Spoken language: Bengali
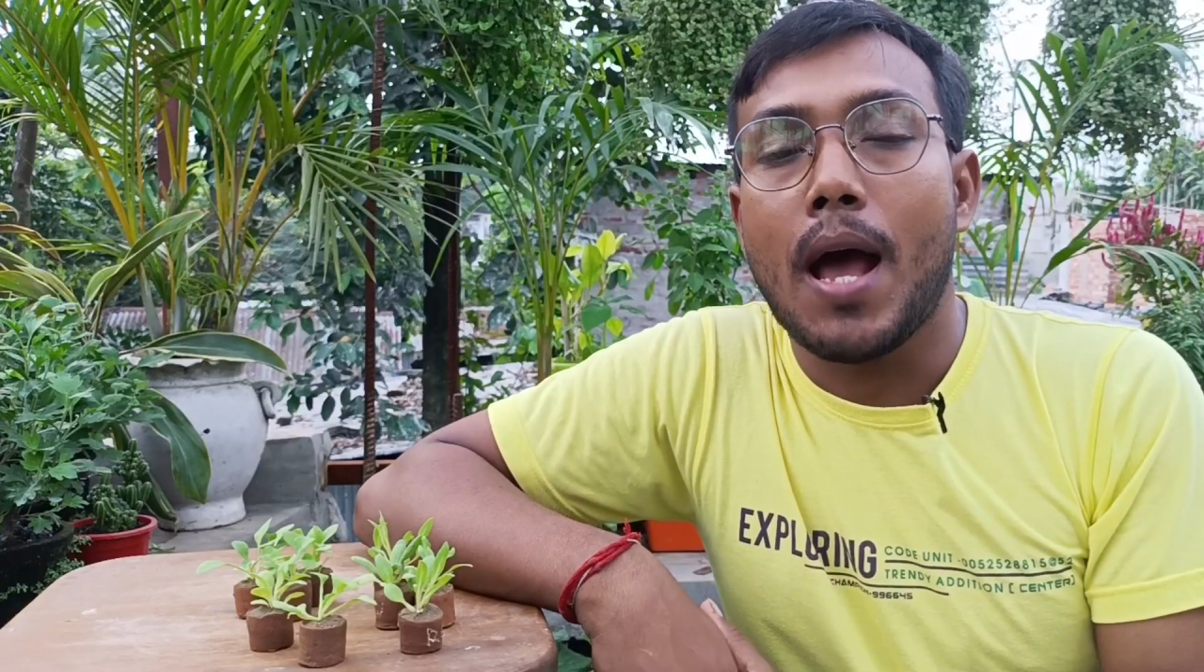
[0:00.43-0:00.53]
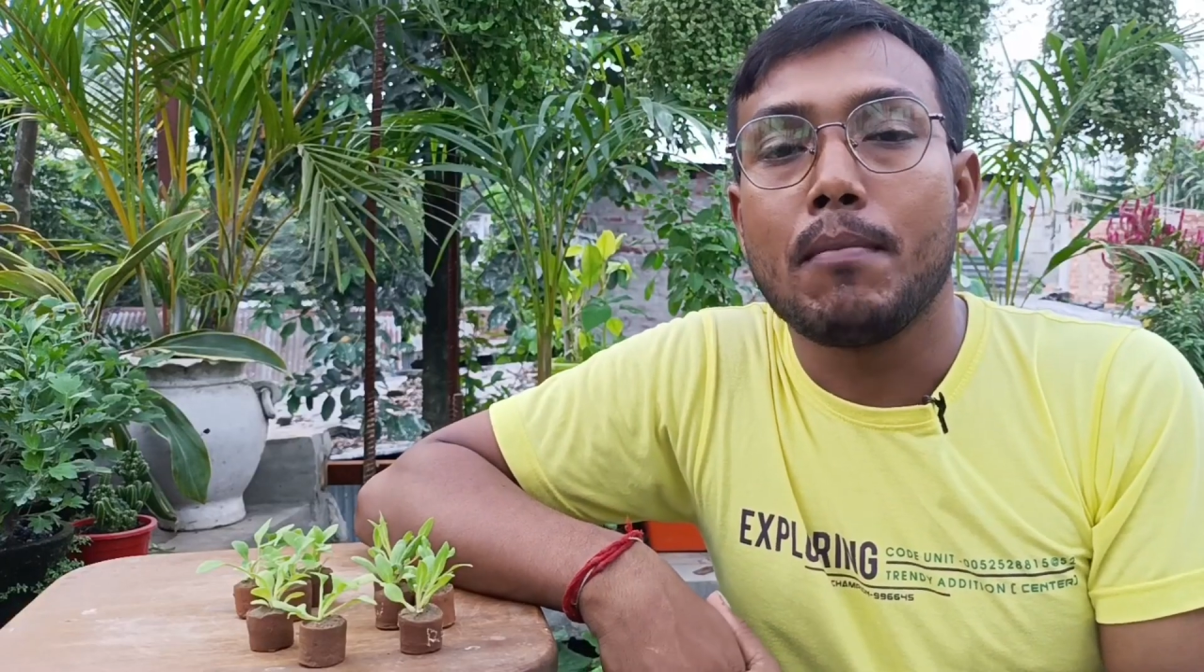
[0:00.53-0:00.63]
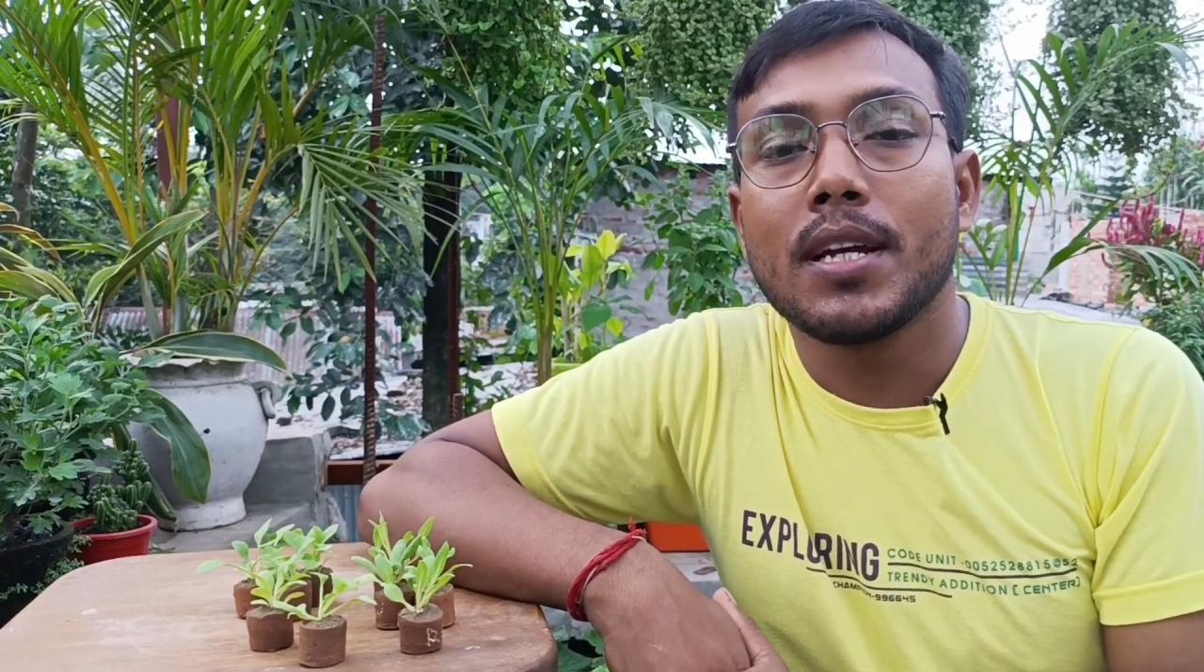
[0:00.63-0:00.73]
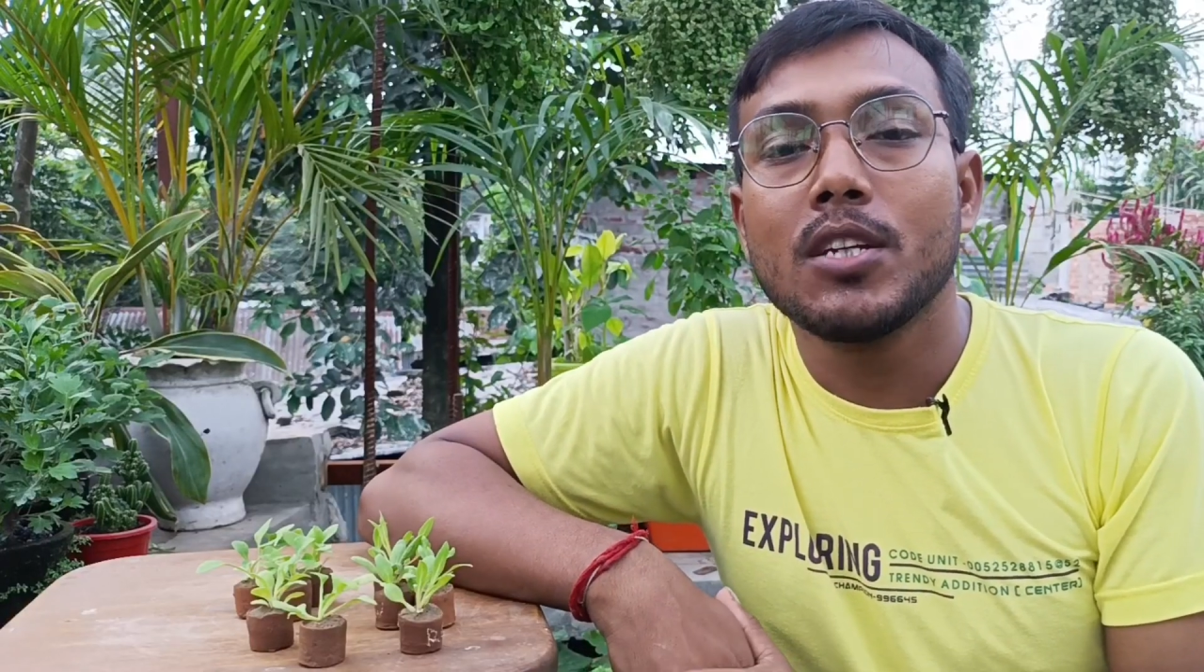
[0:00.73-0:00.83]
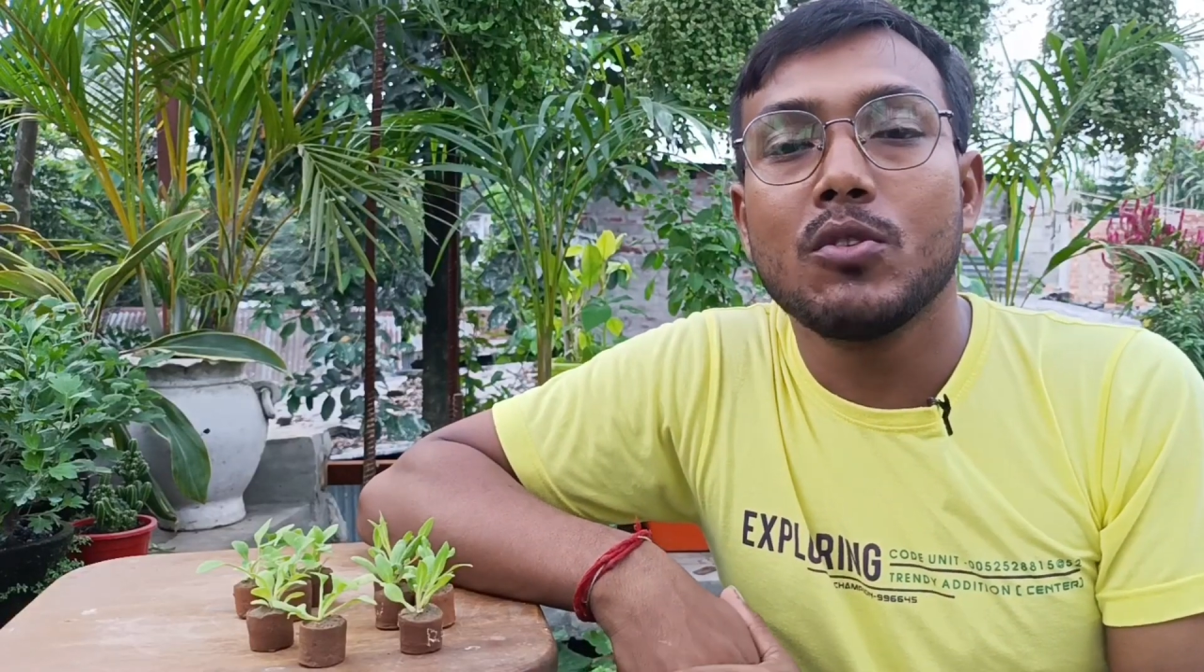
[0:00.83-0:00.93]

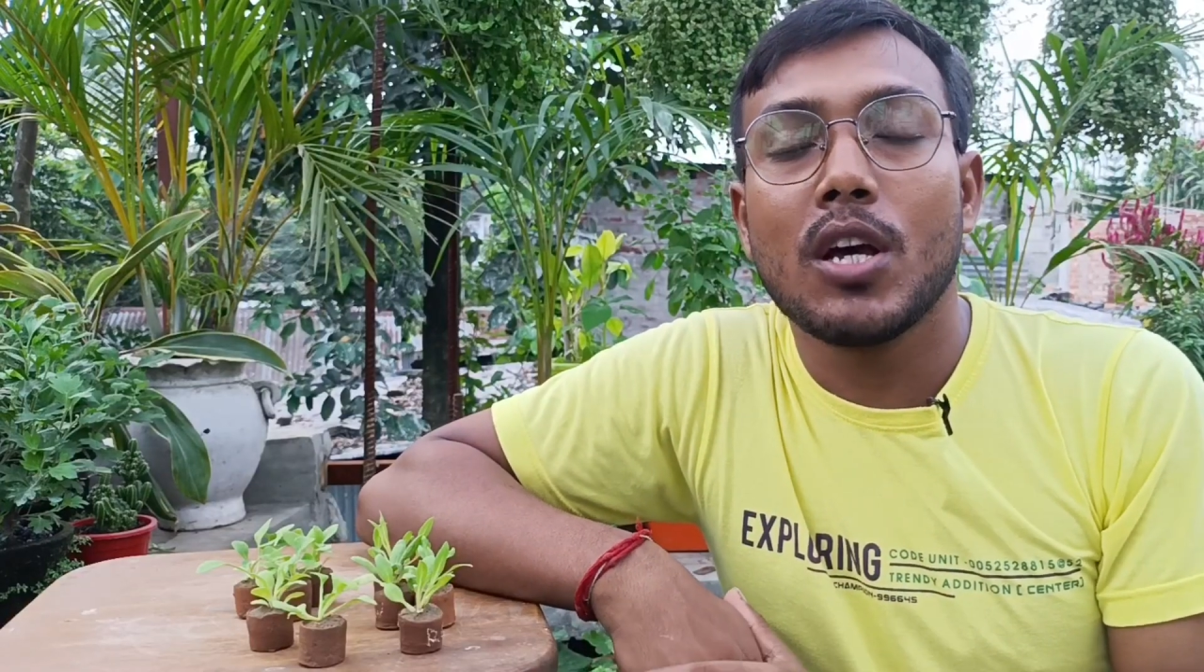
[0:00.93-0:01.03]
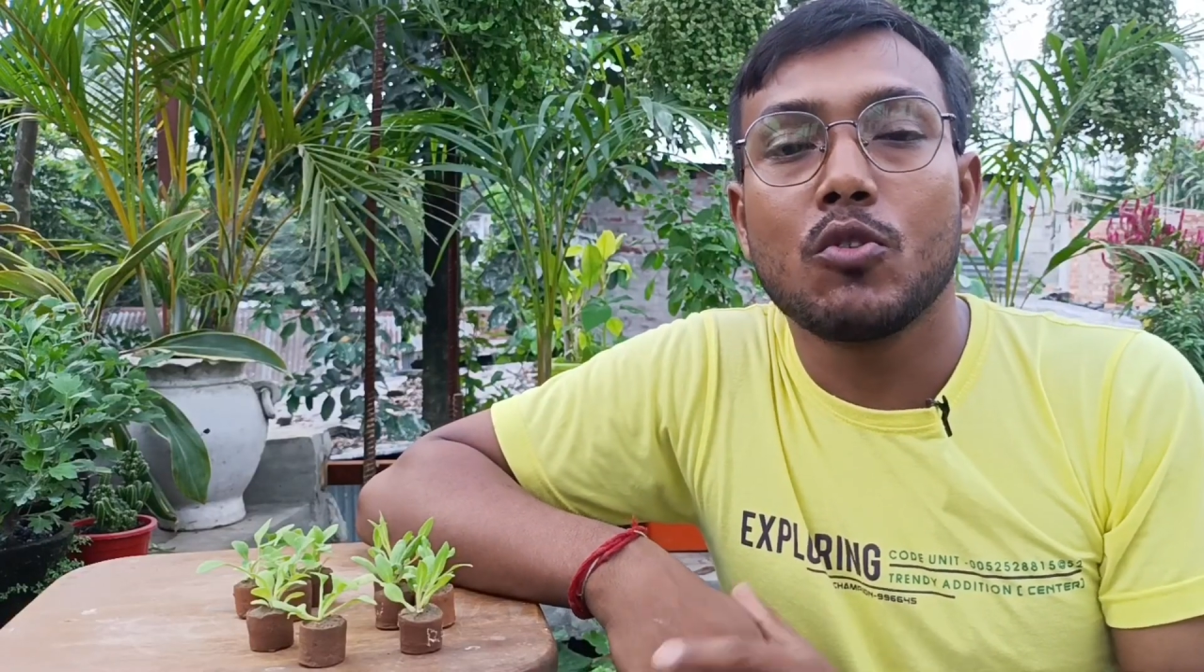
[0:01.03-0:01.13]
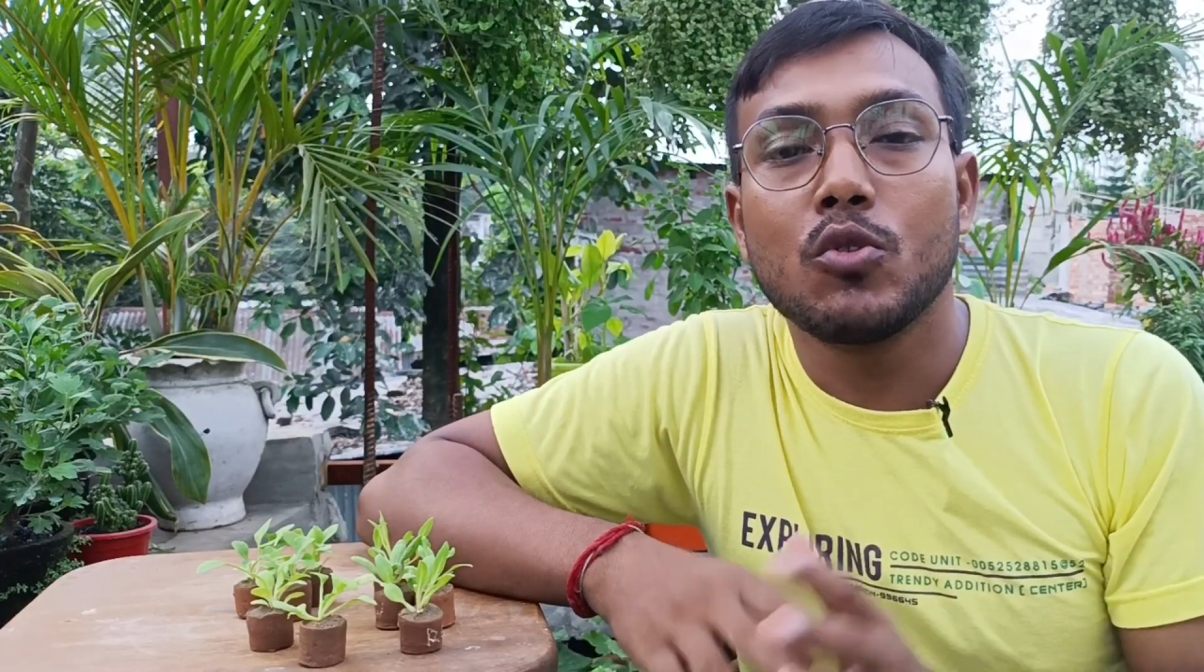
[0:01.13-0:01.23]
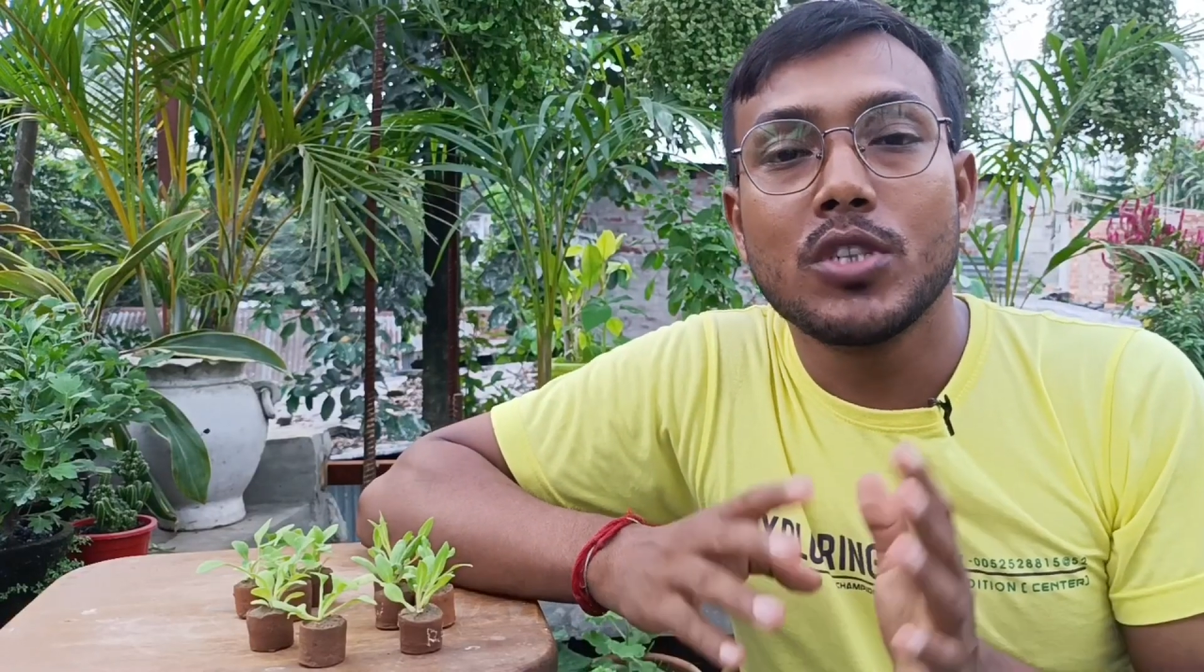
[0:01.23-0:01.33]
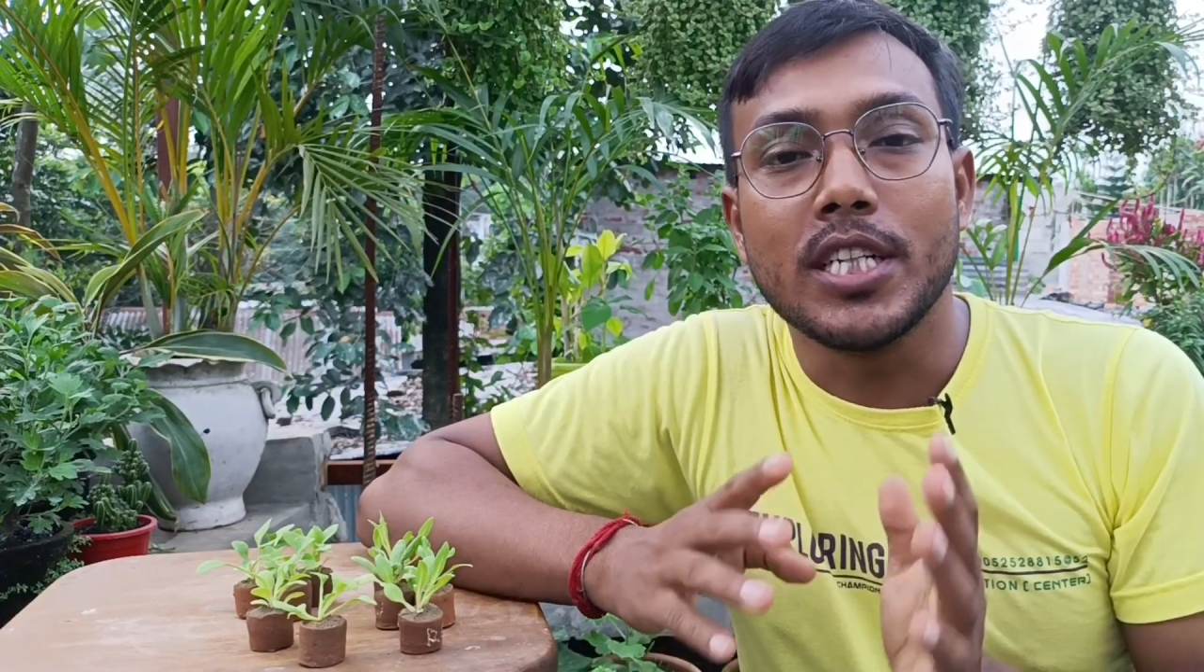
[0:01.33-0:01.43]
আমরা কিন্তু এখন